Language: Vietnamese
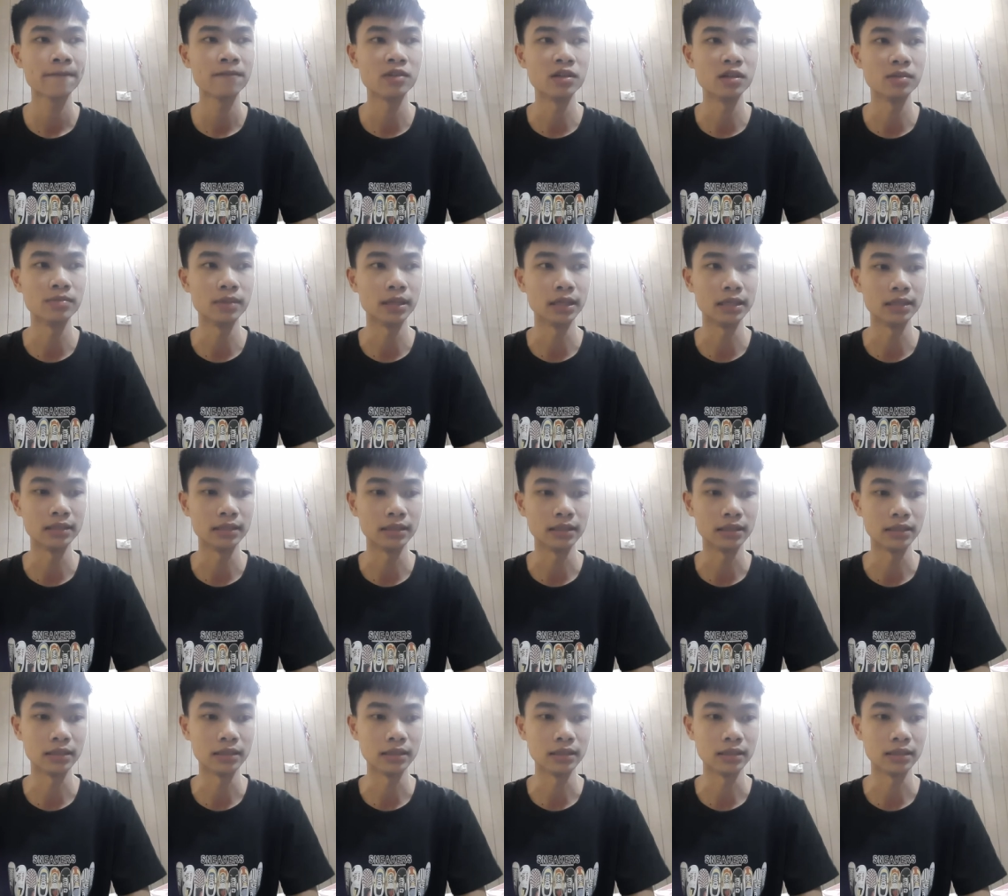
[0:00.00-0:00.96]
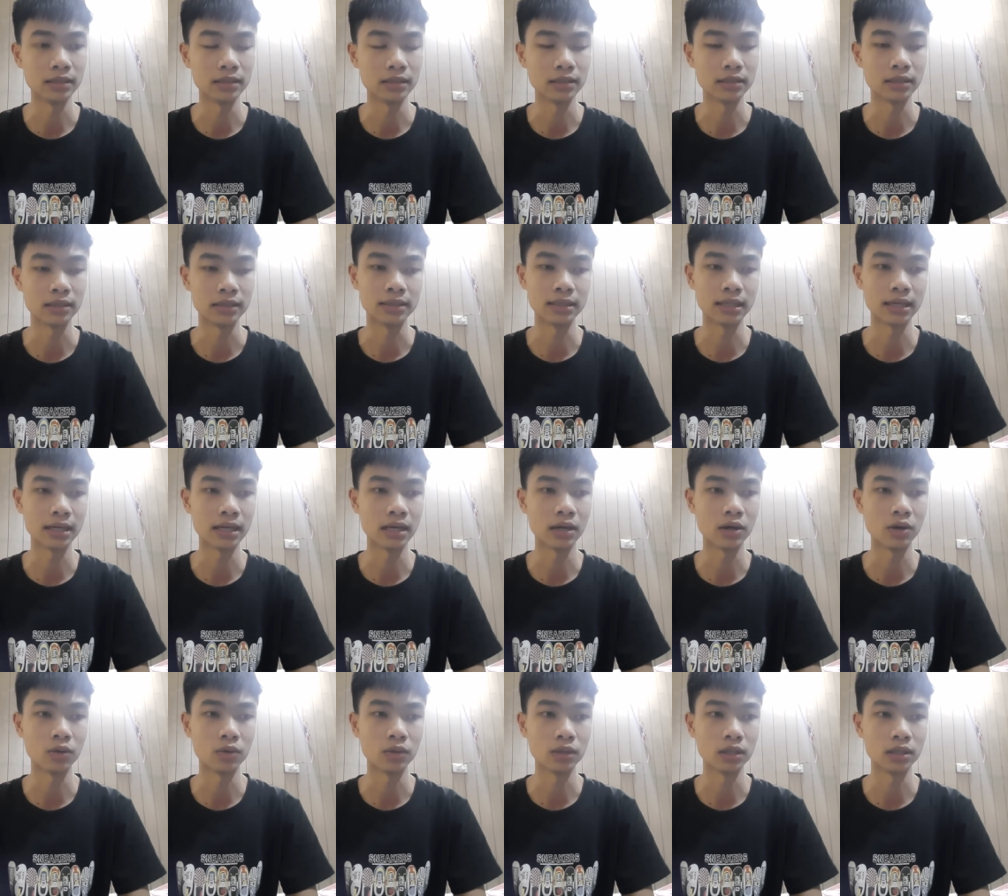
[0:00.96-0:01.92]
như mình thì cái thời gian
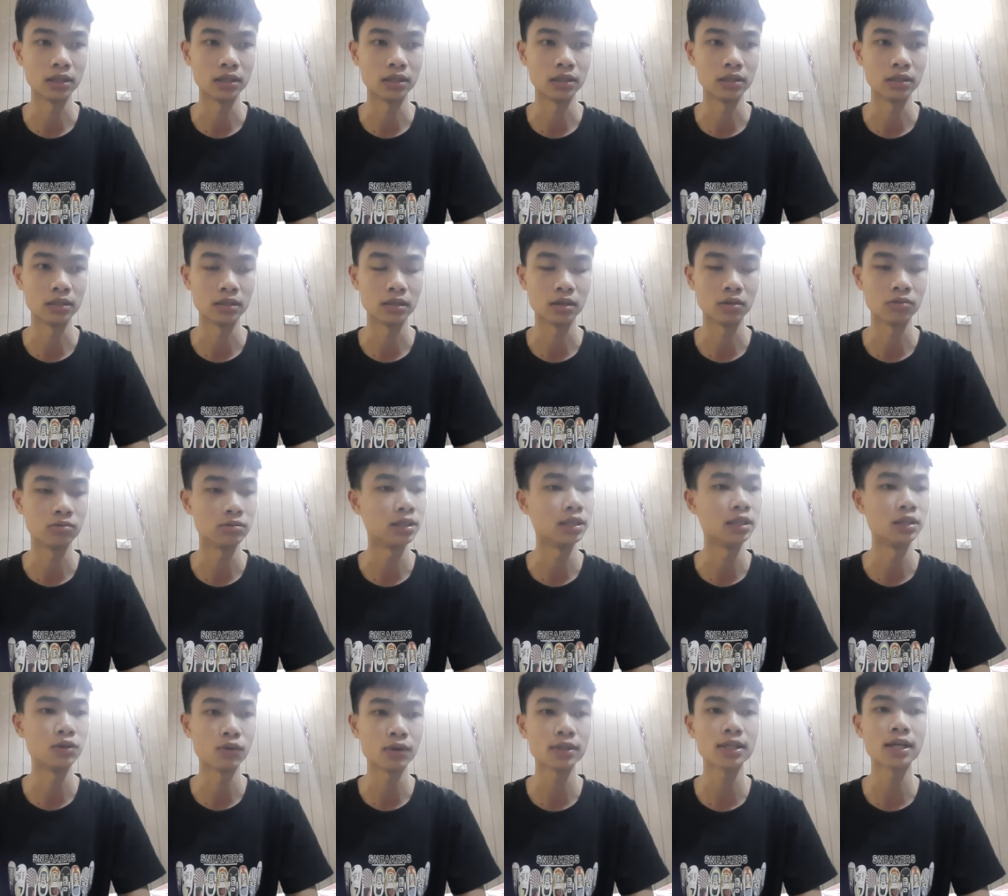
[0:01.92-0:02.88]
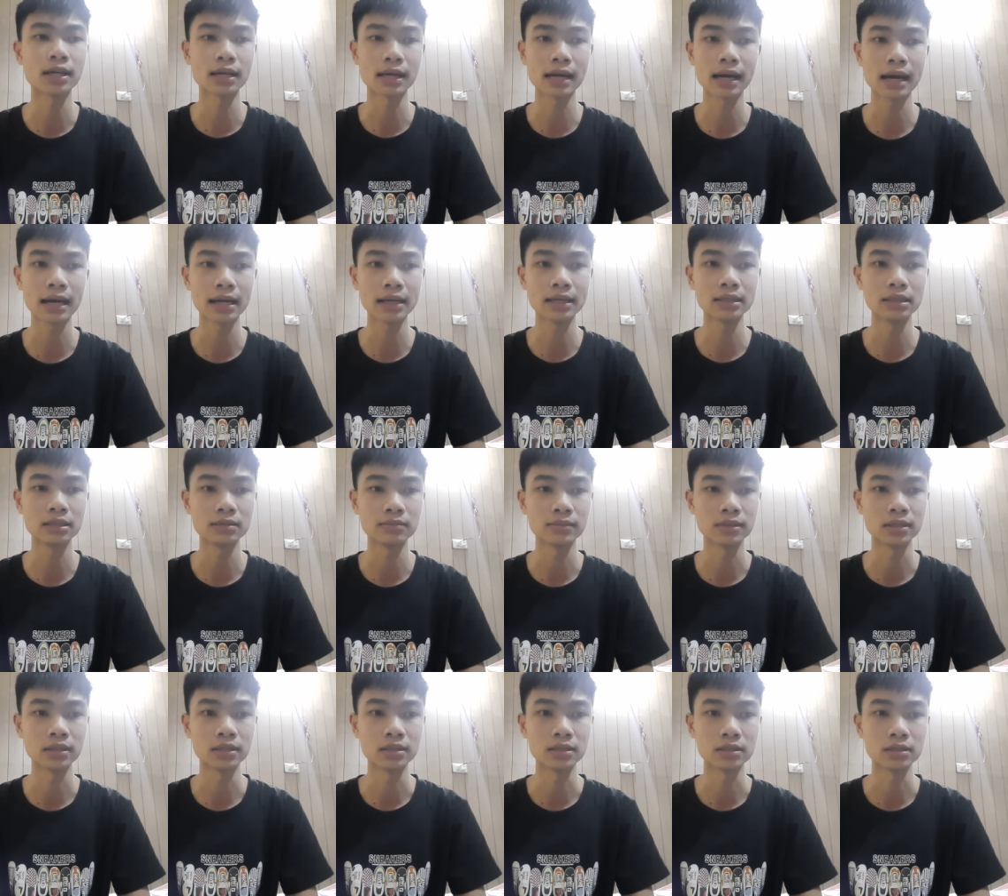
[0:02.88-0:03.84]
đầu thì công ty có tăng ca đấy,
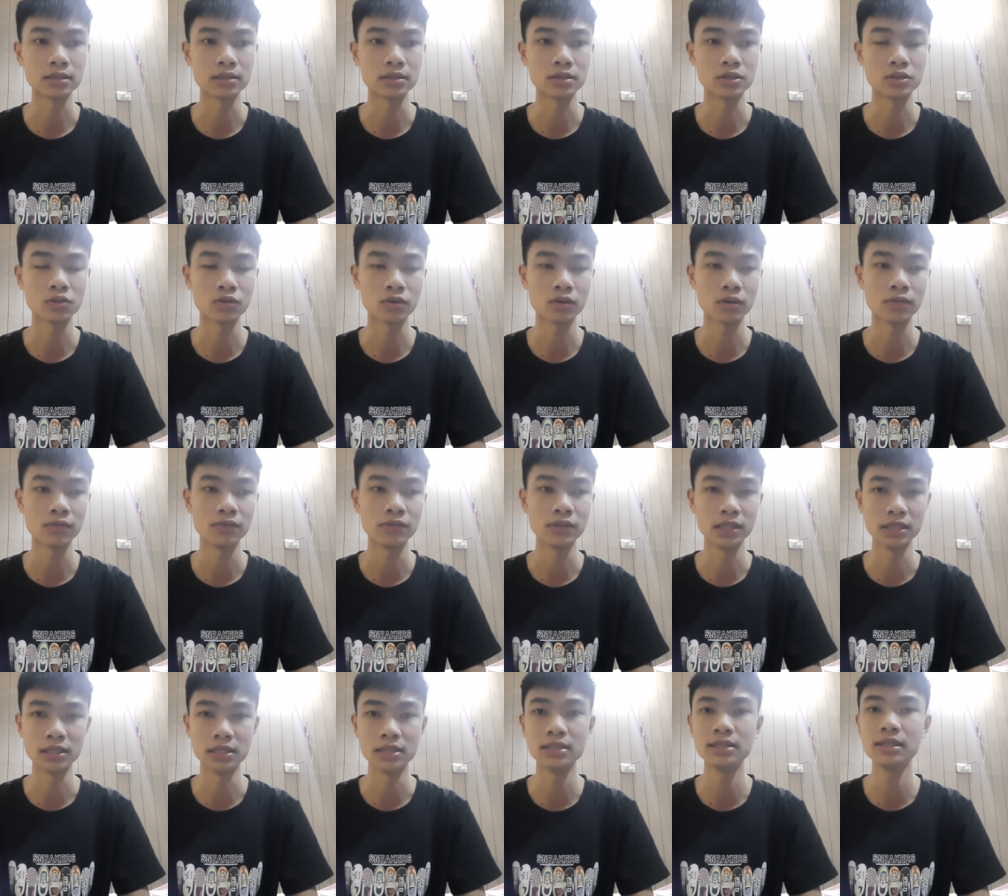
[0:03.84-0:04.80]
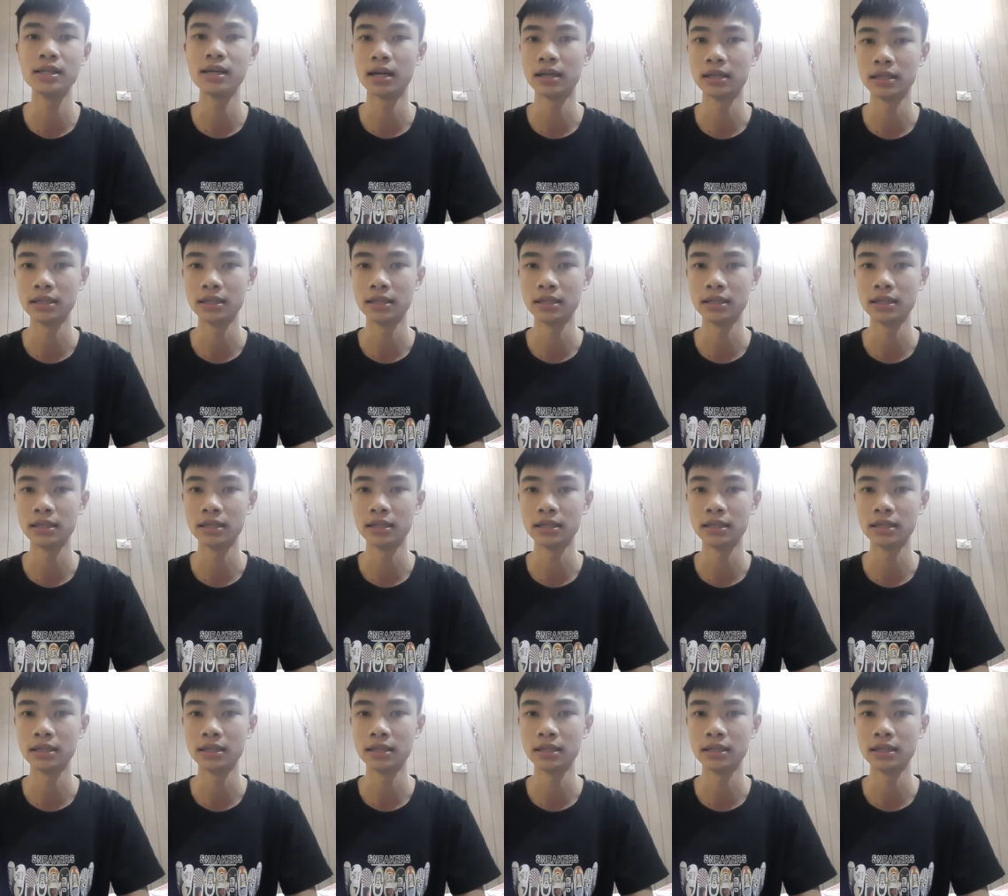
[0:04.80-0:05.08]
nhưng mà do vị trí địa